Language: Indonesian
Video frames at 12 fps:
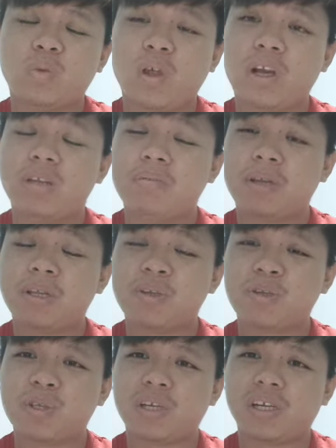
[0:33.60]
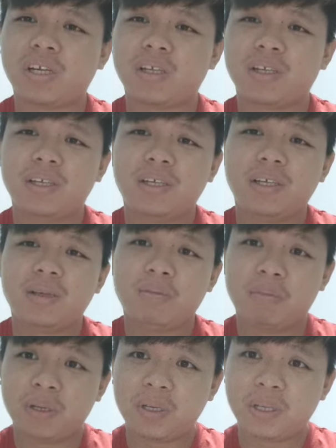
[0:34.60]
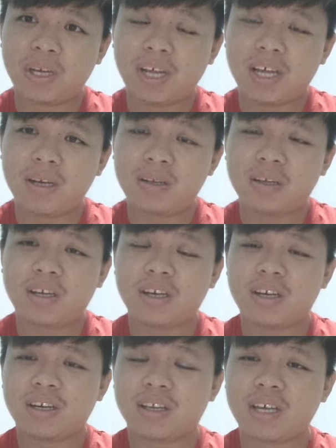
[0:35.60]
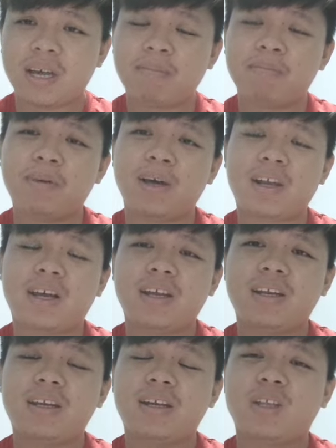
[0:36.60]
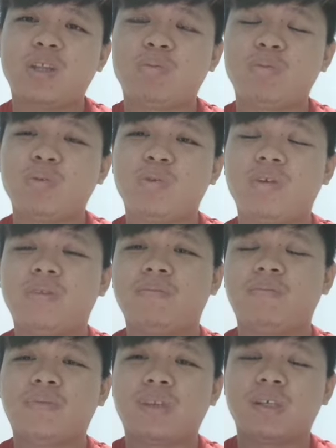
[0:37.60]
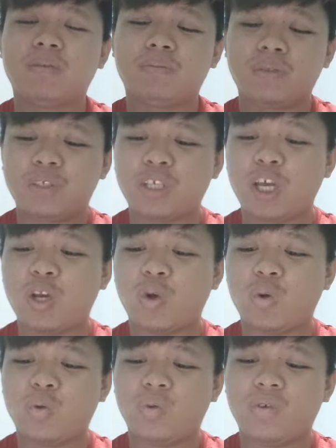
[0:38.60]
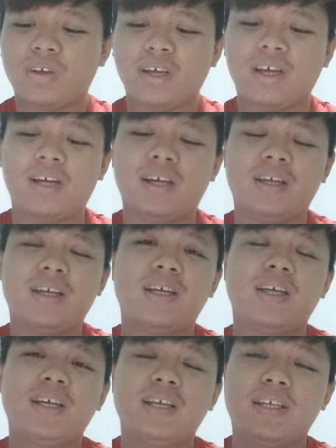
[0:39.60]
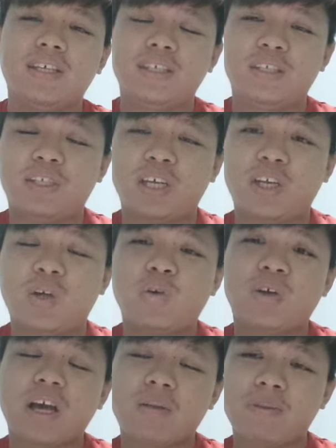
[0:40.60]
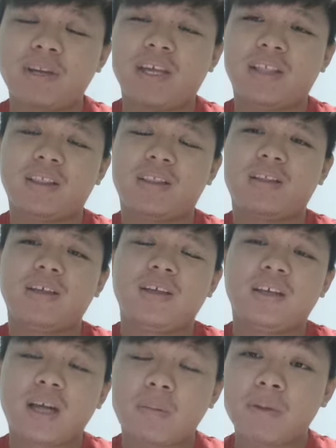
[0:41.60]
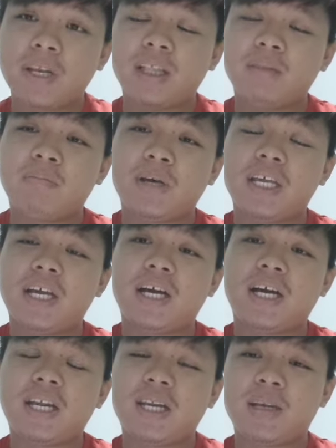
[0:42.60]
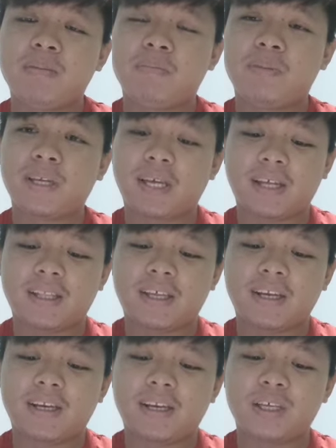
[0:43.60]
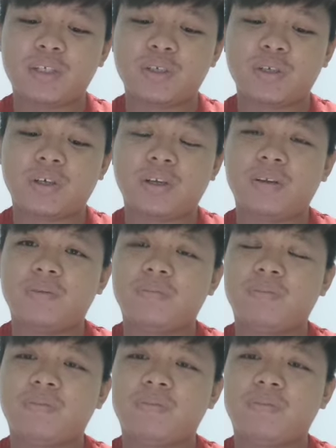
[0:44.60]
Tular di media sosial berkenaan dengan gambaran ataupun mm, shadow. Ha. Shadow kabinet, Kabinet Bayangan Perikatan Nasional.